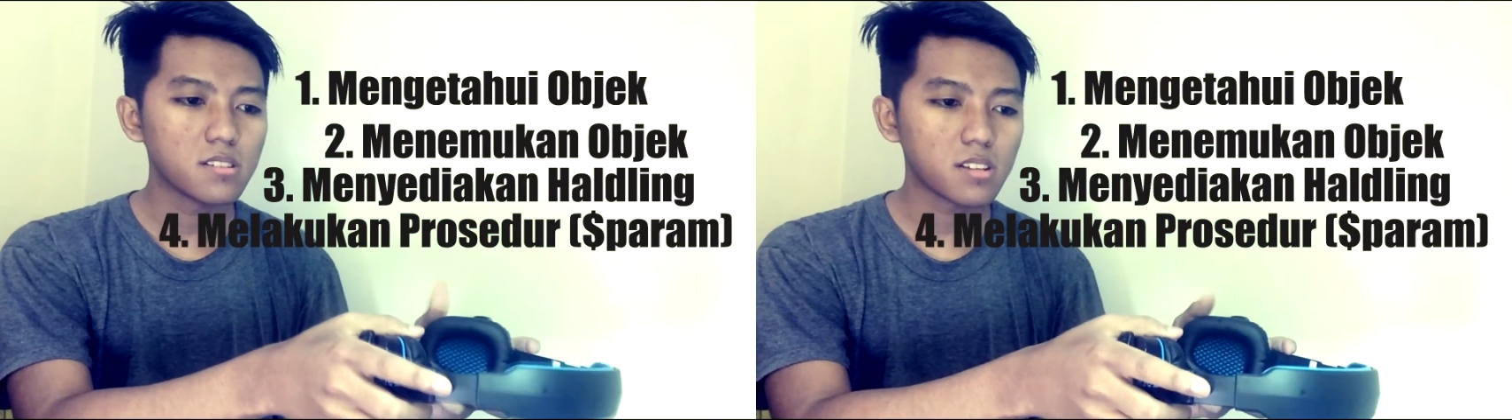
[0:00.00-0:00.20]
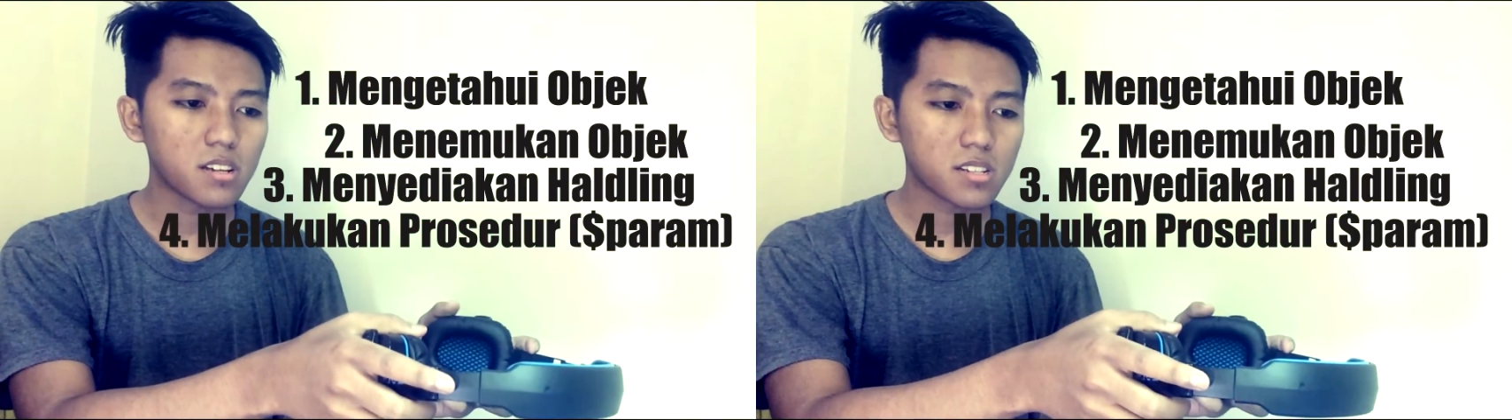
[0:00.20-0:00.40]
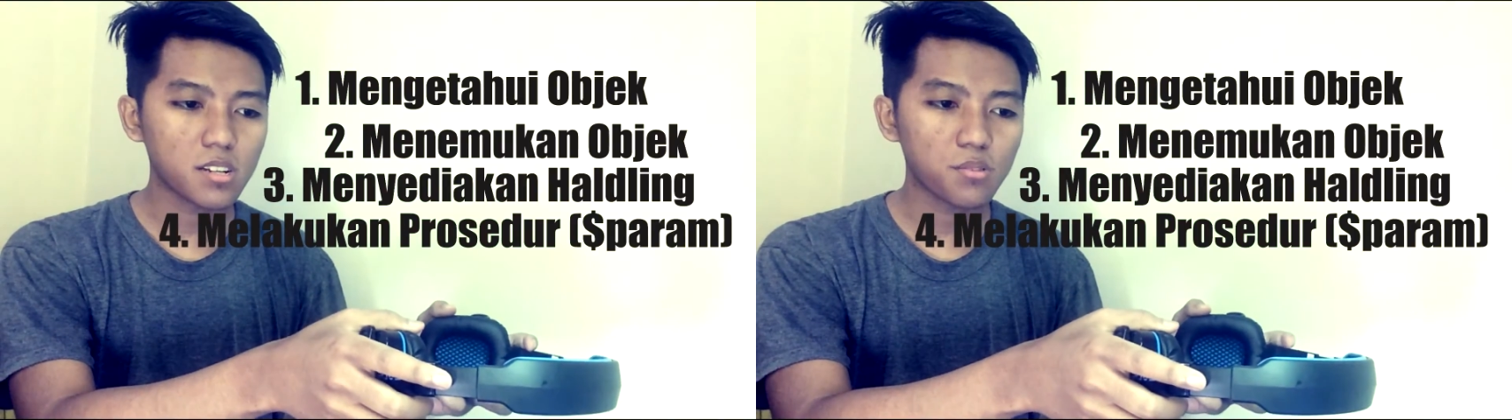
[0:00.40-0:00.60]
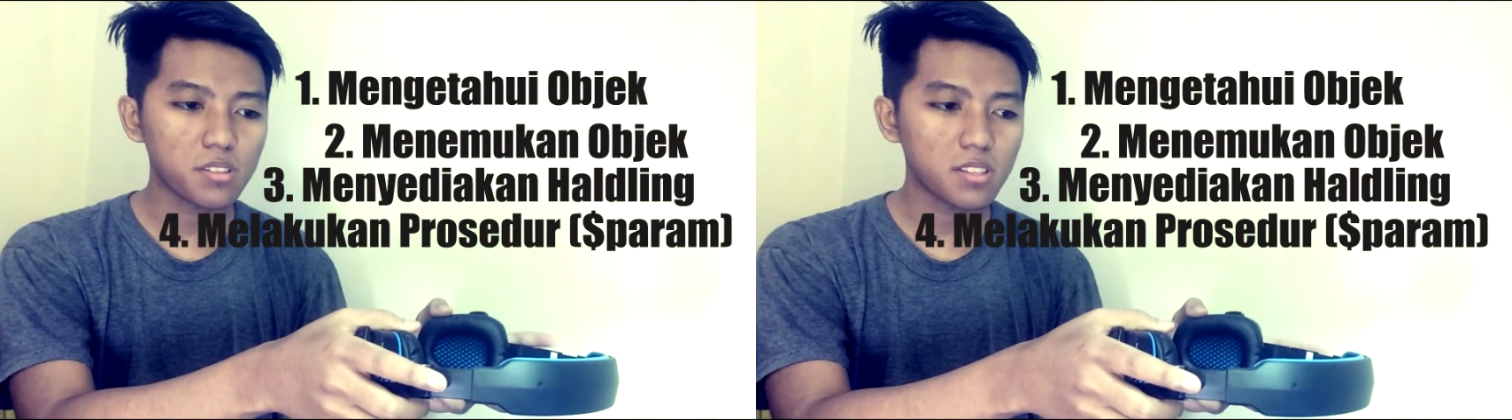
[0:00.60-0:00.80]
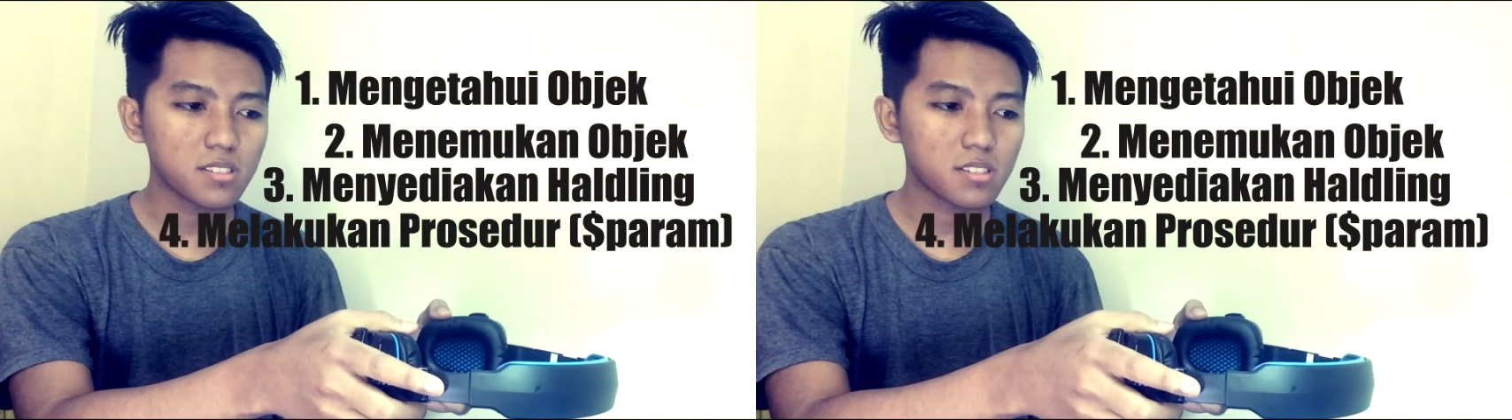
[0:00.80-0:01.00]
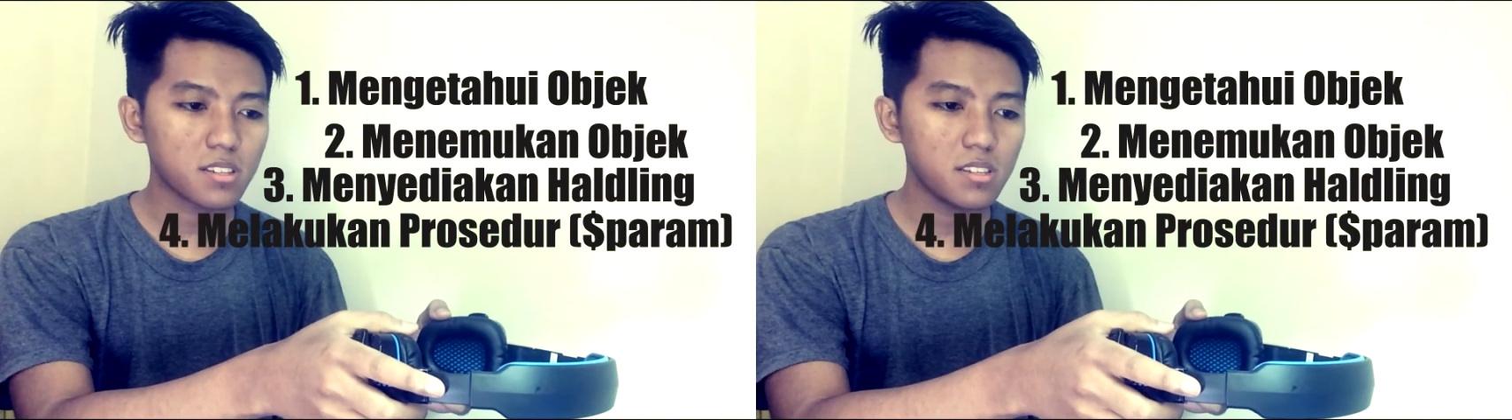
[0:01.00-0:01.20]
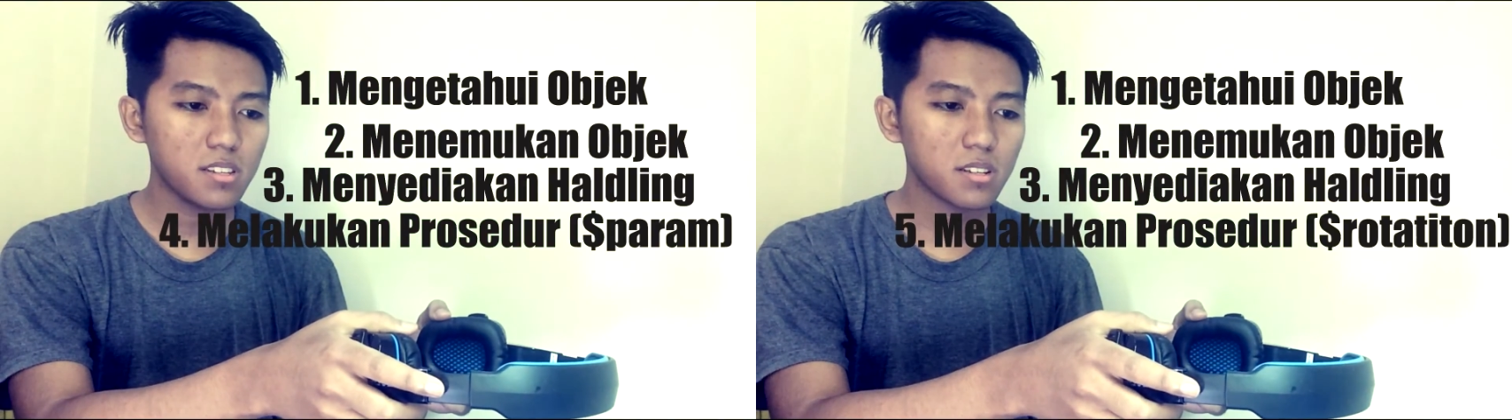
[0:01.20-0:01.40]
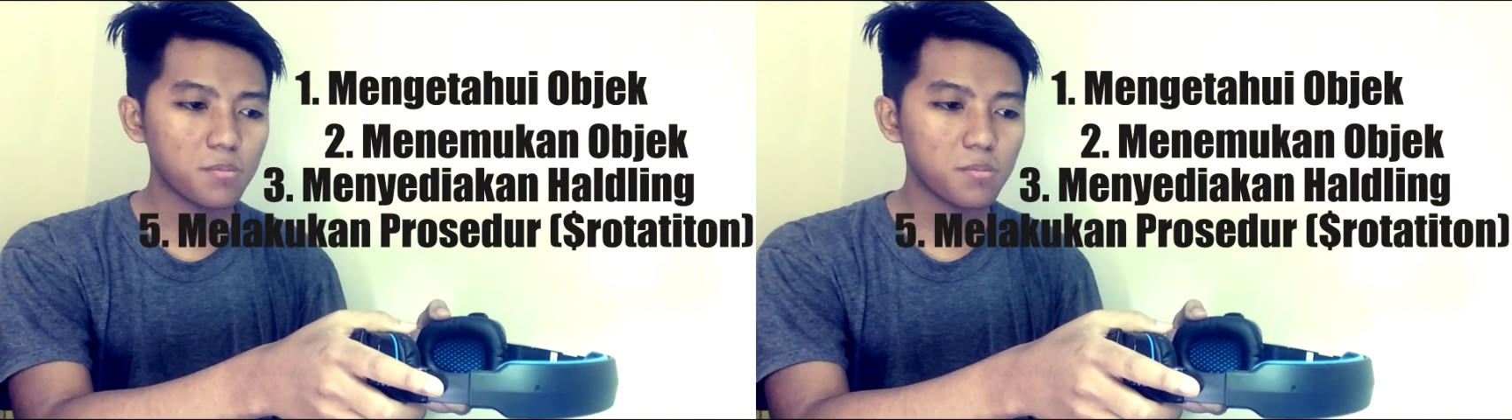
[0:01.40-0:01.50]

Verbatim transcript: dengan kekuatan sekian,